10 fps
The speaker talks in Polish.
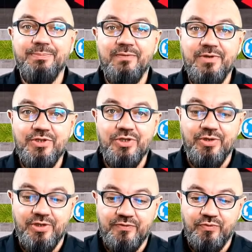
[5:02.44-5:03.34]
z prawej
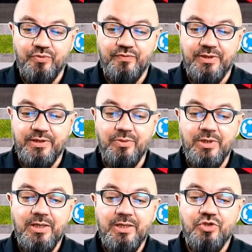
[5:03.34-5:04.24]
strony. Zwróć uwagę,
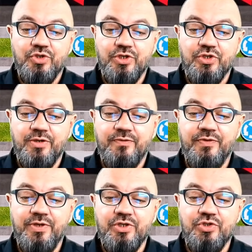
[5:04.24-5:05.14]
że jeżeli
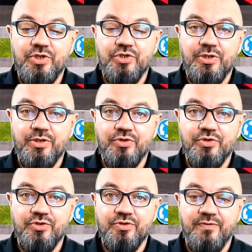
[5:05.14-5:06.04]
wjeżdżasz na to
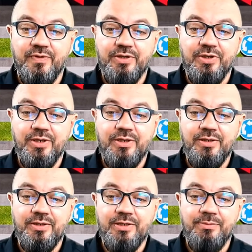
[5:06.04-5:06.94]

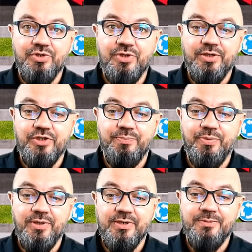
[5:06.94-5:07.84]
skrzyżowanie i zamierza jakiś
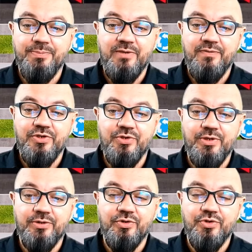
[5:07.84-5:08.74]
pojazd z prawej
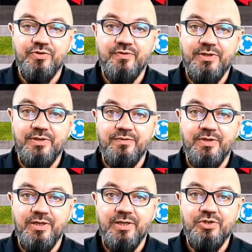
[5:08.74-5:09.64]
strony na to skrzyżowanie
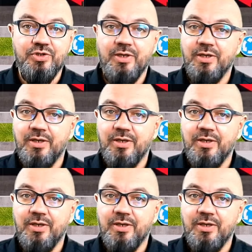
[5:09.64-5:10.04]
wjechać,